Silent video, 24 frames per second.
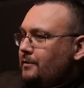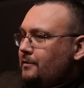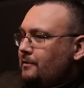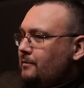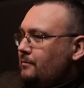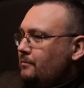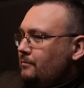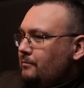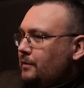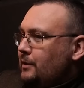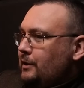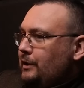
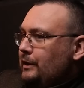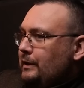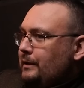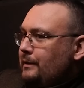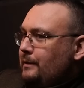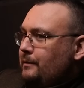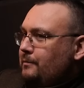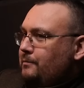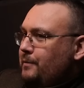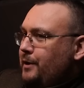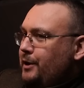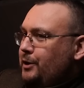
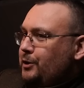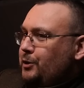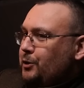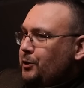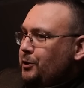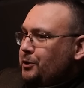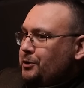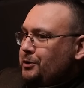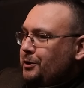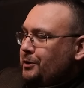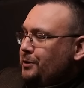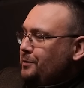My
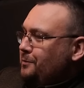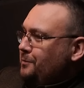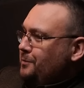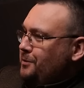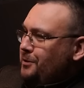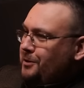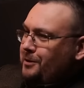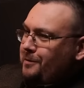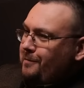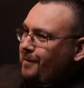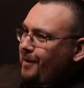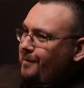merytorycznie to my
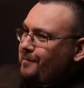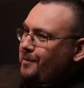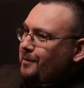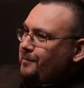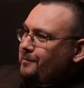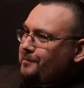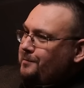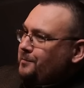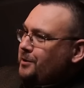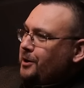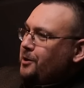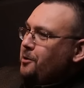się nie mamy
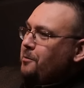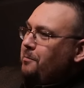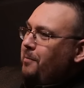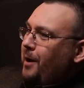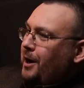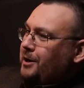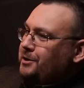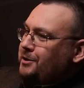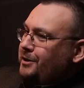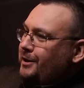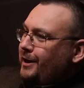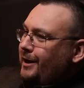czego
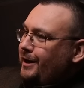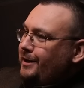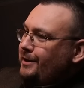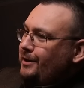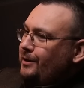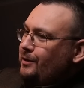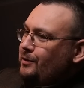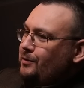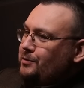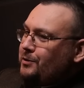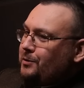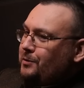bać, tak?
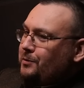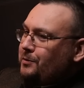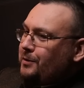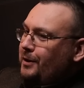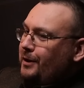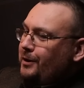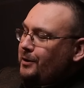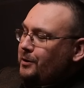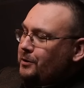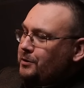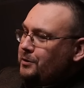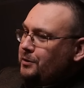Tylko, że
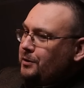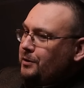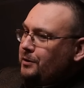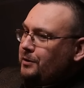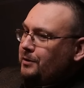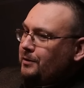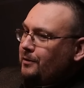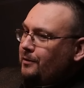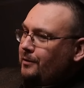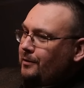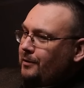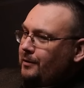tutaj chodzi
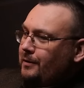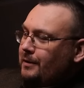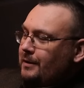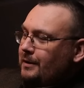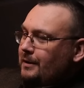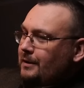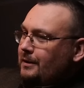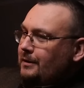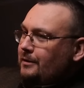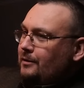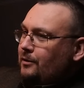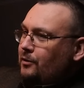o,
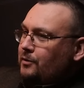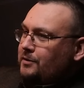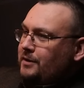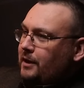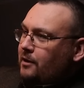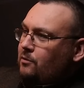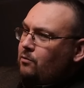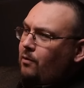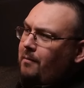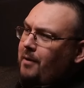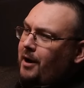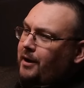o
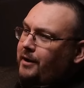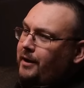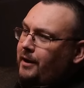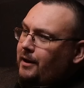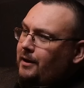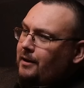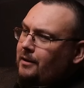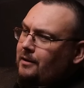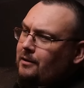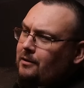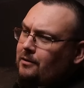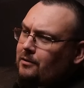
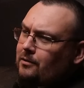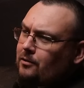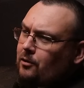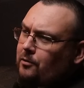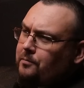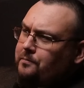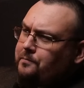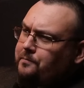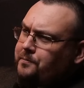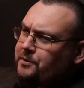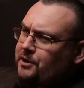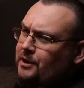zakłamanie, o
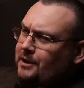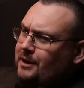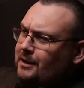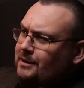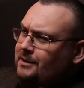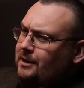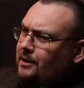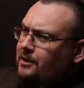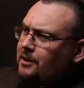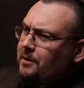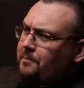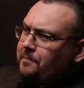
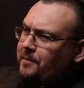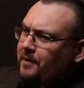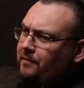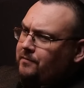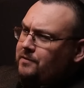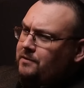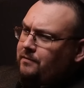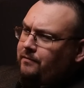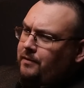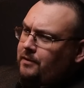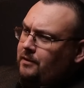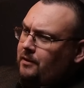przekazanie
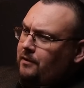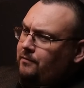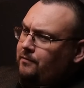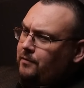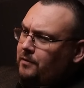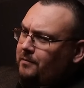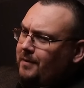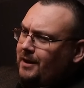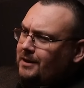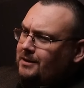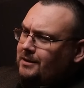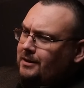prawdziwych
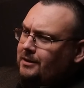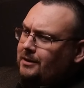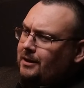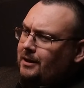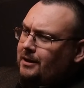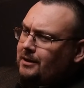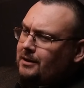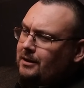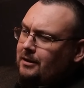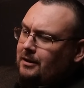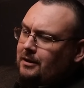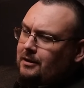informacji,
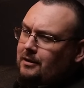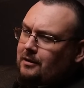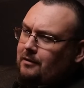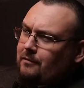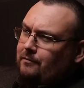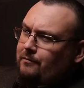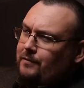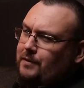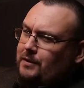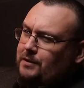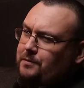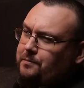tak?
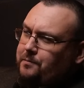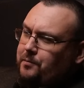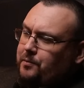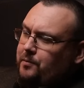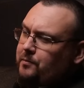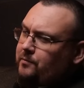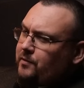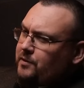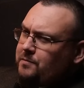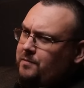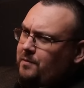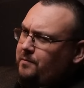Weź,
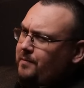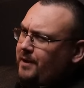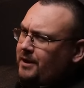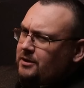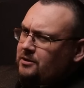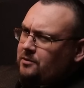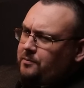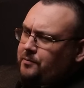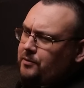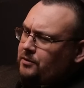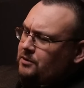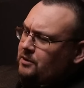weźmy
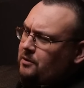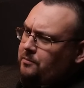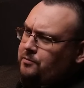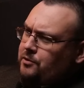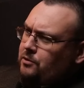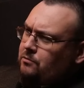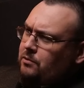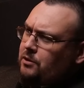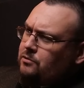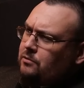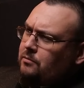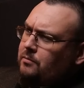bardzo prosty
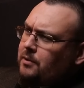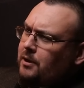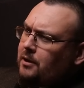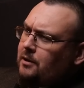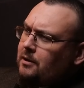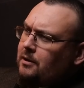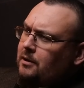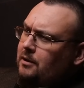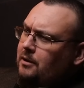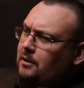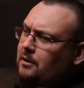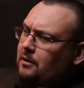przykład żubra.
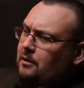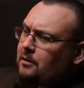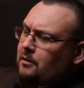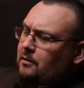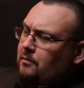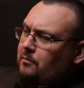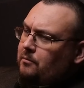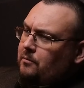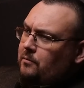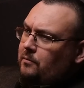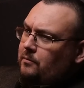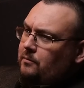
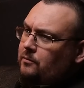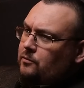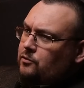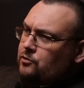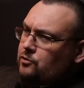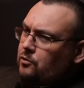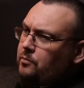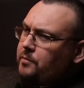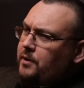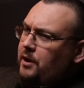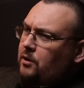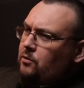Mm,
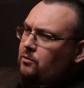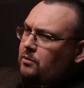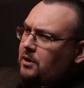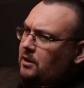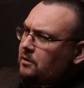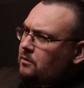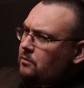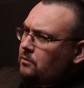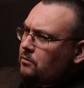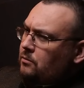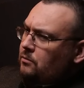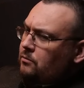żubra ula,
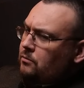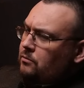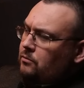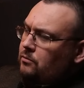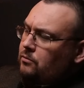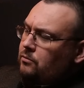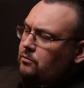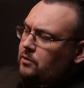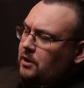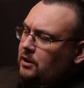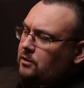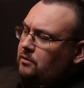
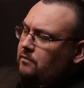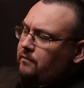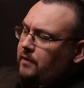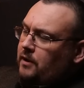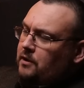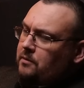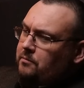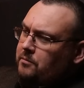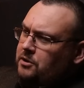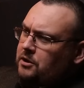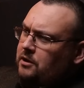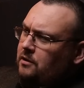
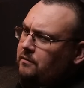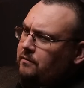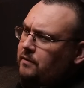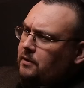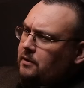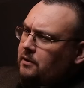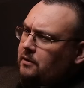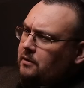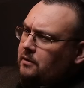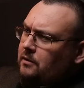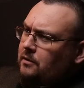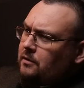uratowali
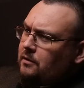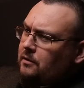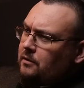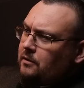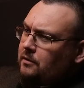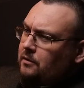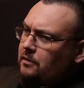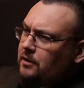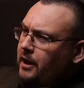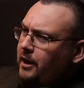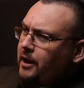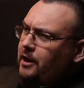myśliwi,
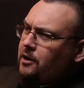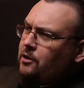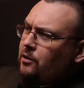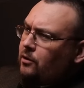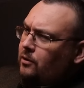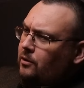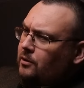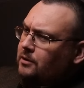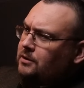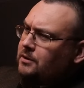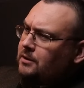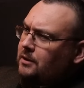nie
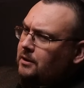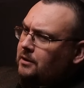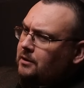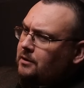ekolodzy.